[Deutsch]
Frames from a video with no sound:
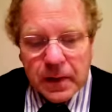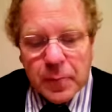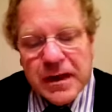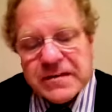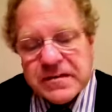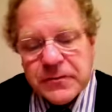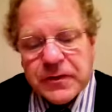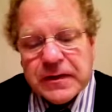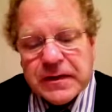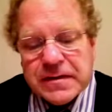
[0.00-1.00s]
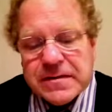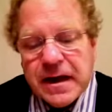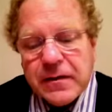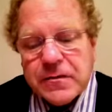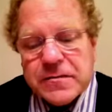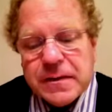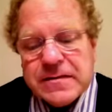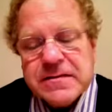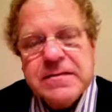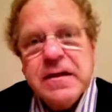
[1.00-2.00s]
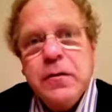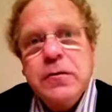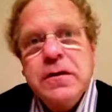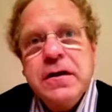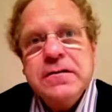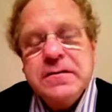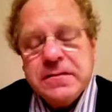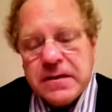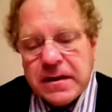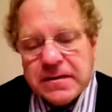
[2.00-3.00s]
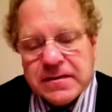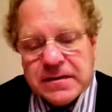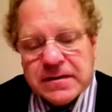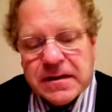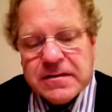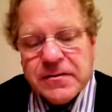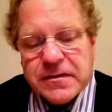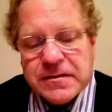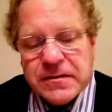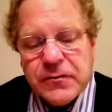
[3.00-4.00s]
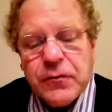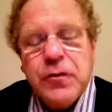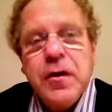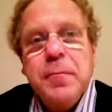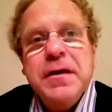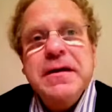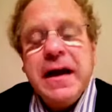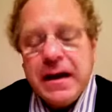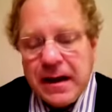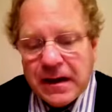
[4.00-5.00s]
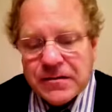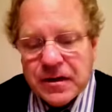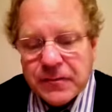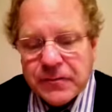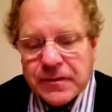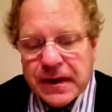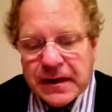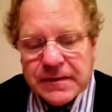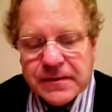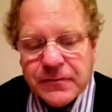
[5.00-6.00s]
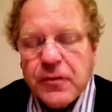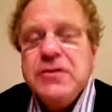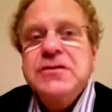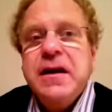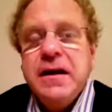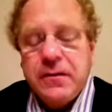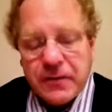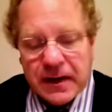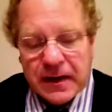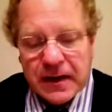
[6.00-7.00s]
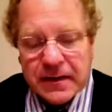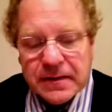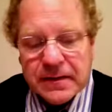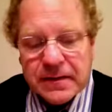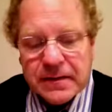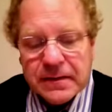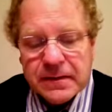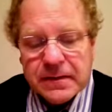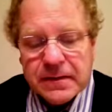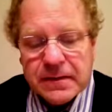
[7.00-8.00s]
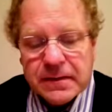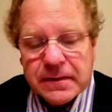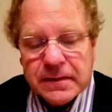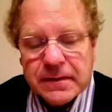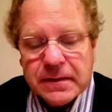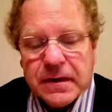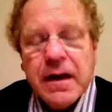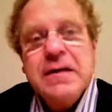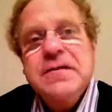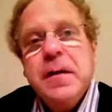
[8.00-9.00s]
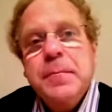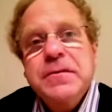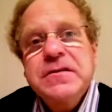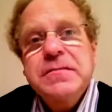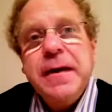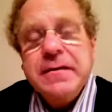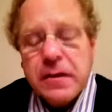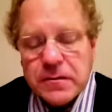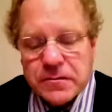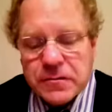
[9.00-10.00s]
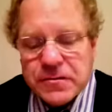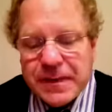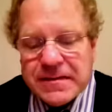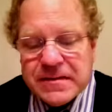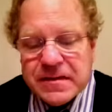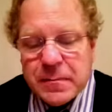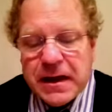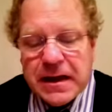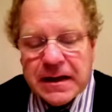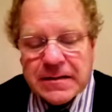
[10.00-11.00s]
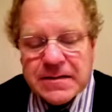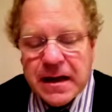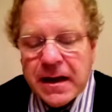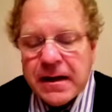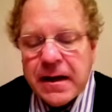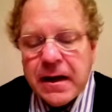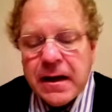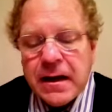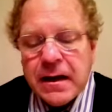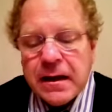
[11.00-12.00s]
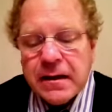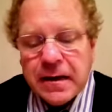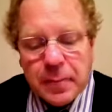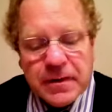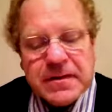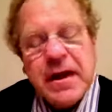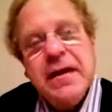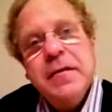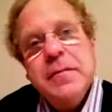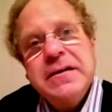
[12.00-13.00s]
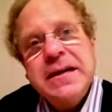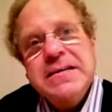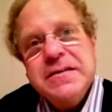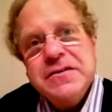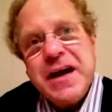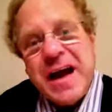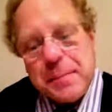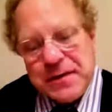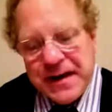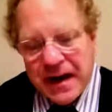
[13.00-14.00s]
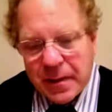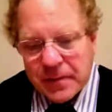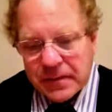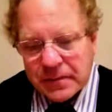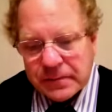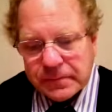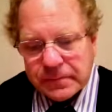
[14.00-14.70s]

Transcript: Im ersten Viertel des 21. Jahrhunderts hat sich das, was sich früher Parteienlandschaft nannte, vollständig verändert. Als ab 2020 die Mitgliederzahlen der Parteien immer drastischer abnahmen,